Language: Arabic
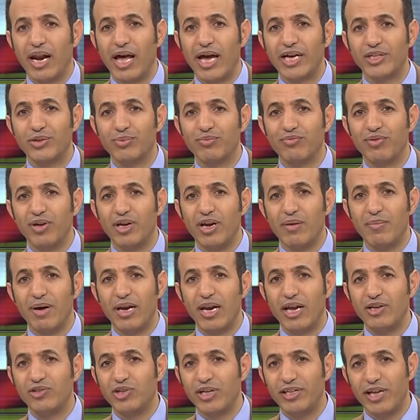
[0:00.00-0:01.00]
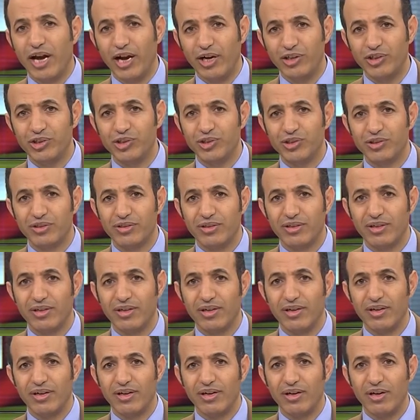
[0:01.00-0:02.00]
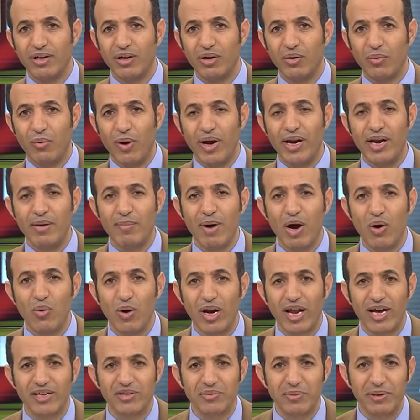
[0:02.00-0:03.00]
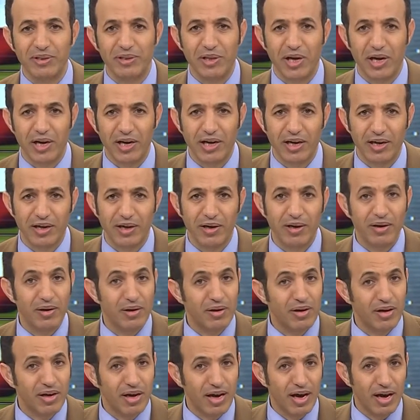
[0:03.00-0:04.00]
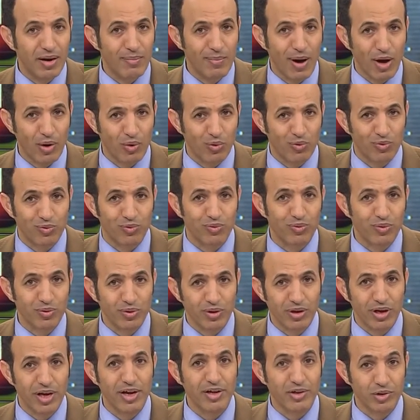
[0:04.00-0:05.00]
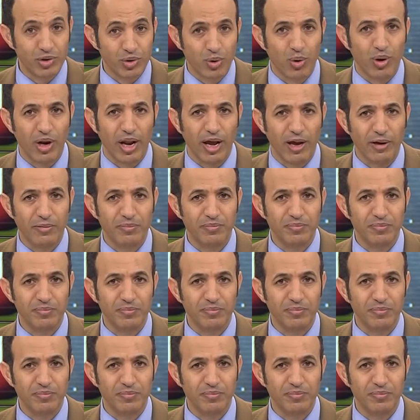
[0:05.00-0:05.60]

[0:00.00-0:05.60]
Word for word: الخصم في اليمن ليس داعش وانما هو الخصم التاريخي المعروف السنه